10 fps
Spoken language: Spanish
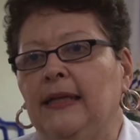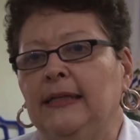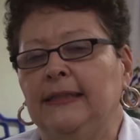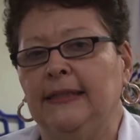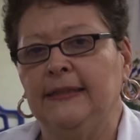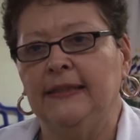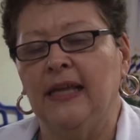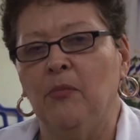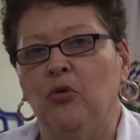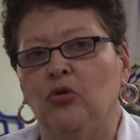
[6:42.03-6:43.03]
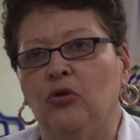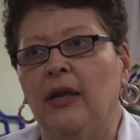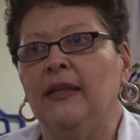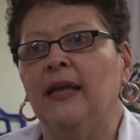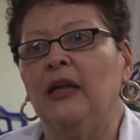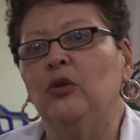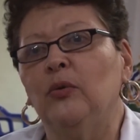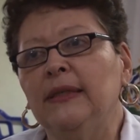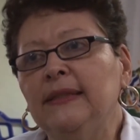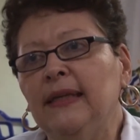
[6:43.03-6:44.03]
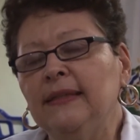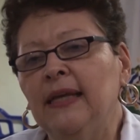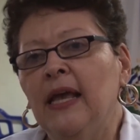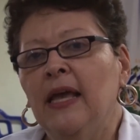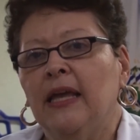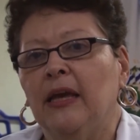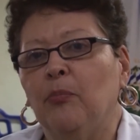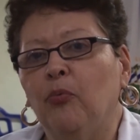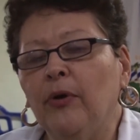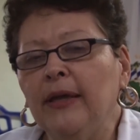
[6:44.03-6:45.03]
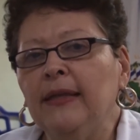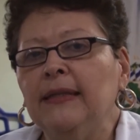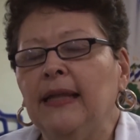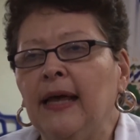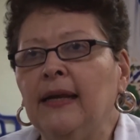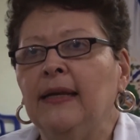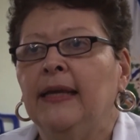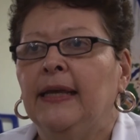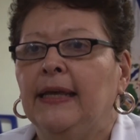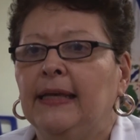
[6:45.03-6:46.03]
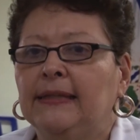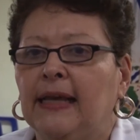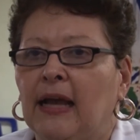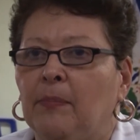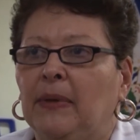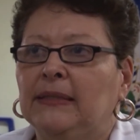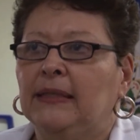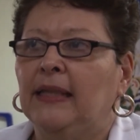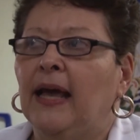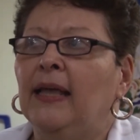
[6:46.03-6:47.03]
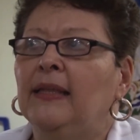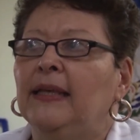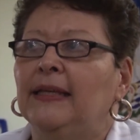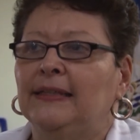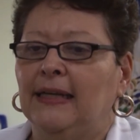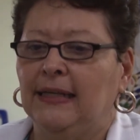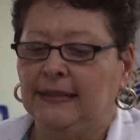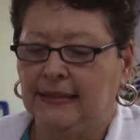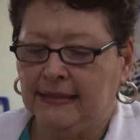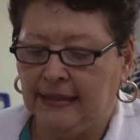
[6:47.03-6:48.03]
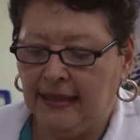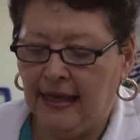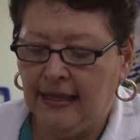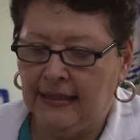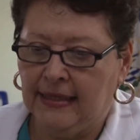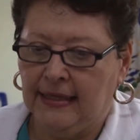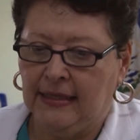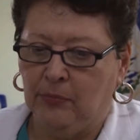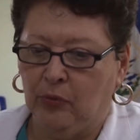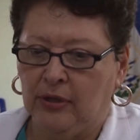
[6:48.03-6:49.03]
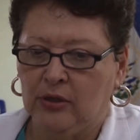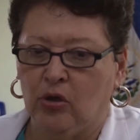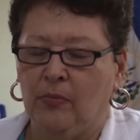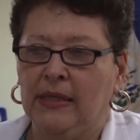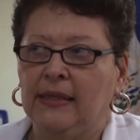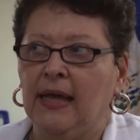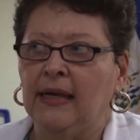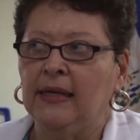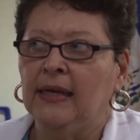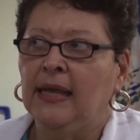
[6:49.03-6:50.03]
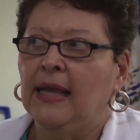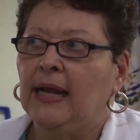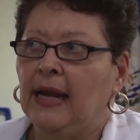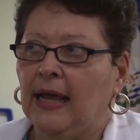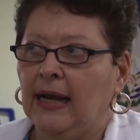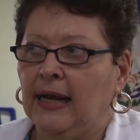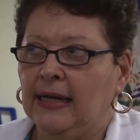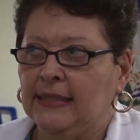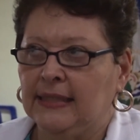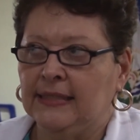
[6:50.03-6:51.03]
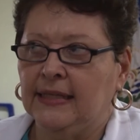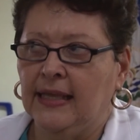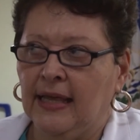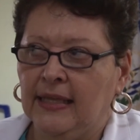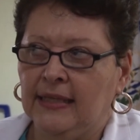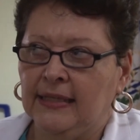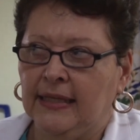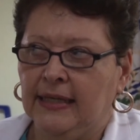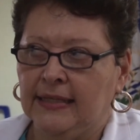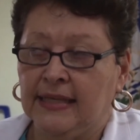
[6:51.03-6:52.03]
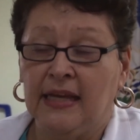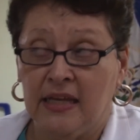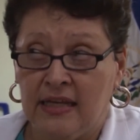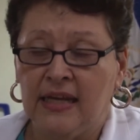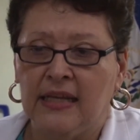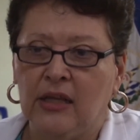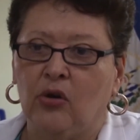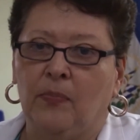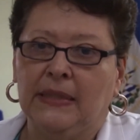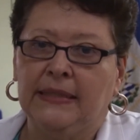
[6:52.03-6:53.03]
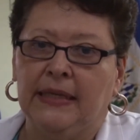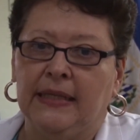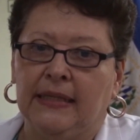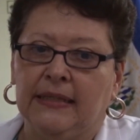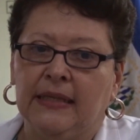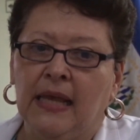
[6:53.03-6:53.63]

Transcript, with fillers: Necesitamos donantes altruistas que puedan dar esa capacidad, esa necesidad de, poder solventar las necesidades de sanguíneas de los pacientes.